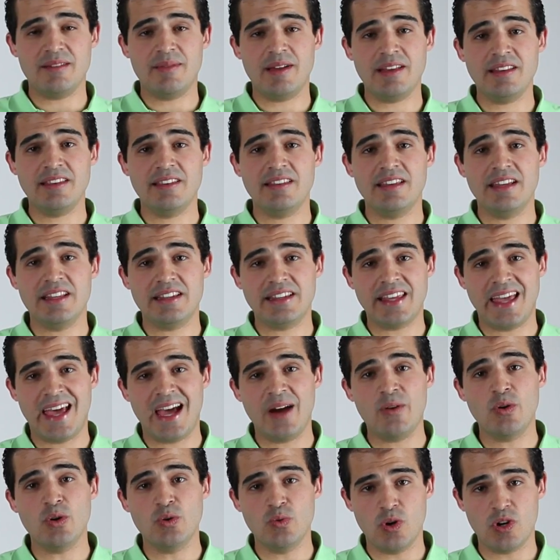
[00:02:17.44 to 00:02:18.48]
بند
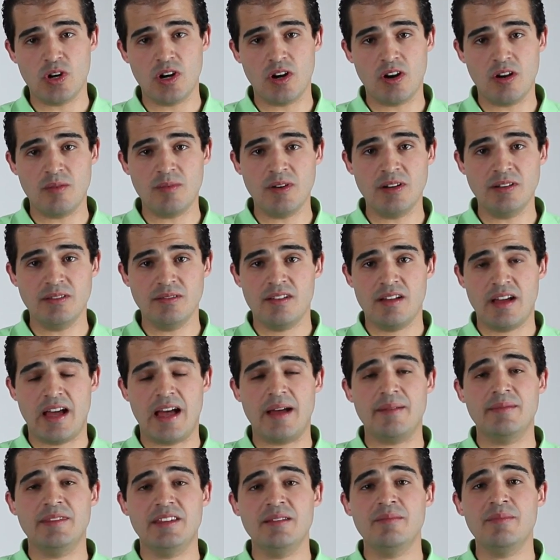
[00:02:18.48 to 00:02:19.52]
التعاون والكرامه
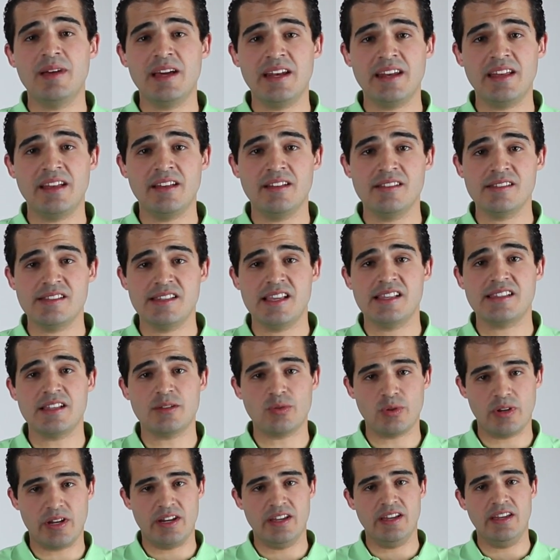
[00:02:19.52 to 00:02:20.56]
حامدين بنى سياساته
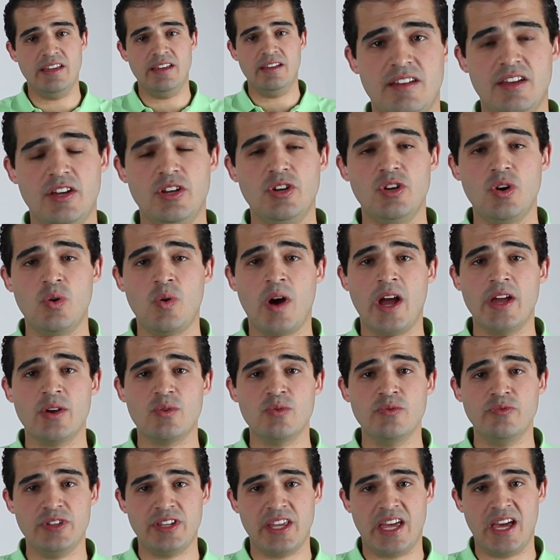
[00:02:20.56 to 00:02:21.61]
الخارجيه ان هو
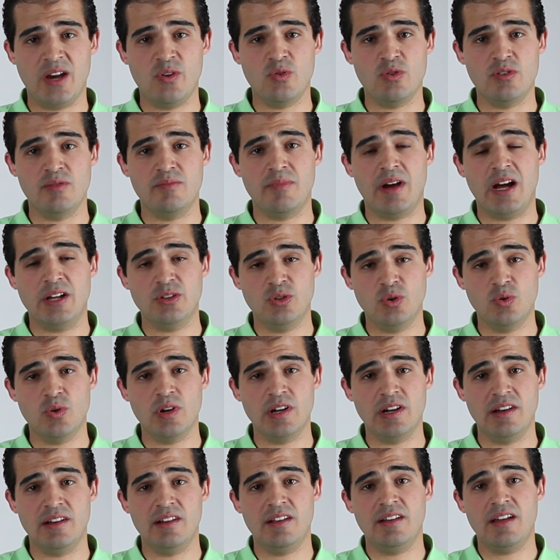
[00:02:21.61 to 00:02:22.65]
هيكون في تعاون مع
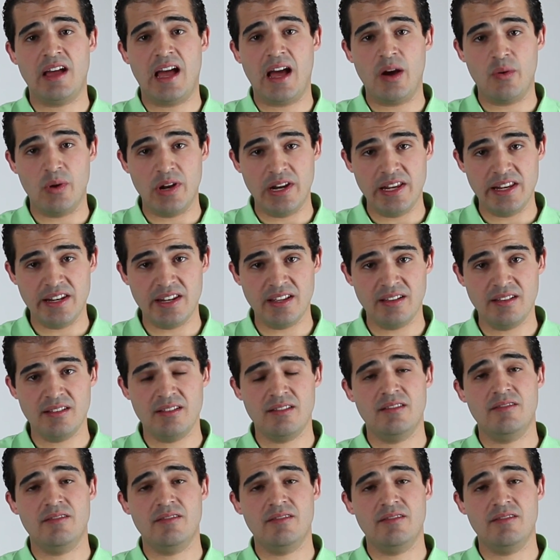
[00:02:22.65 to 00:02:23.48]
دول حوالينا